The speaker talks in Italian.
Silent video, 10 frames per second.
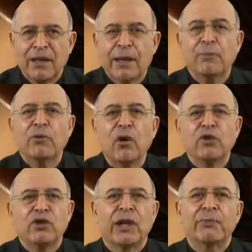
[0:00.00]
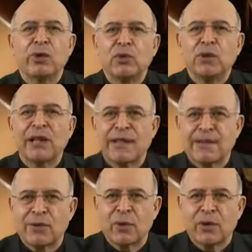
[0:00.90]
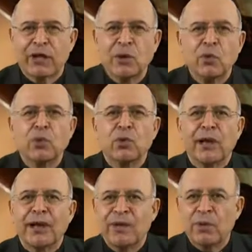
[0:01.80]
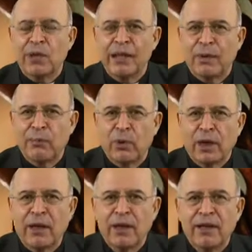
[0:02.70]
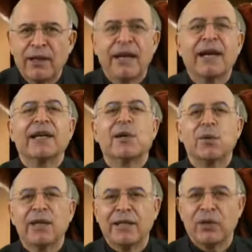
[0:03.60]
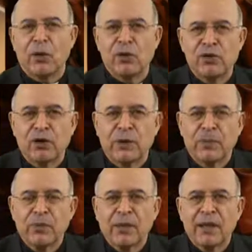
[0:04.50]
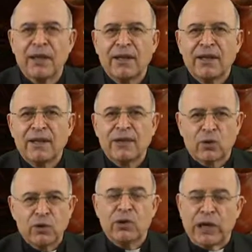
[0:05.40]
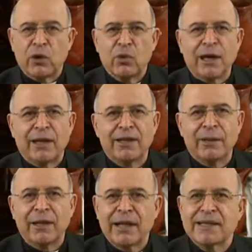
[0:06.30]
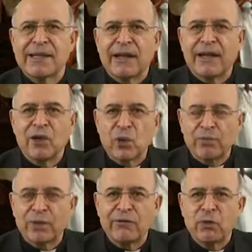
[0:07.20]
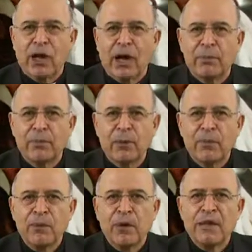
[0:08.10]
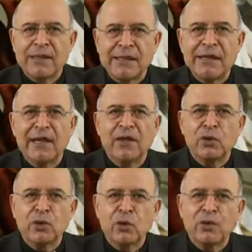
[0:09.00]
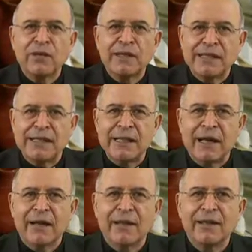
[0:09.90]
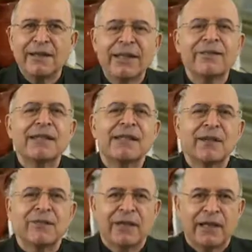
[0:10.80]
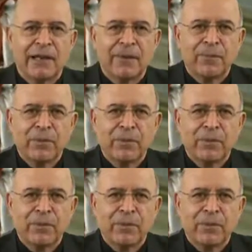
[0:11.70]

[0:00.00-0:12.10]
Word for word: Capovolge l'abitudine storica, culturale di quell'epoca e anche quella di oggi. Colui che comanda per essere un bravo capo, sia dove sia, deve servire.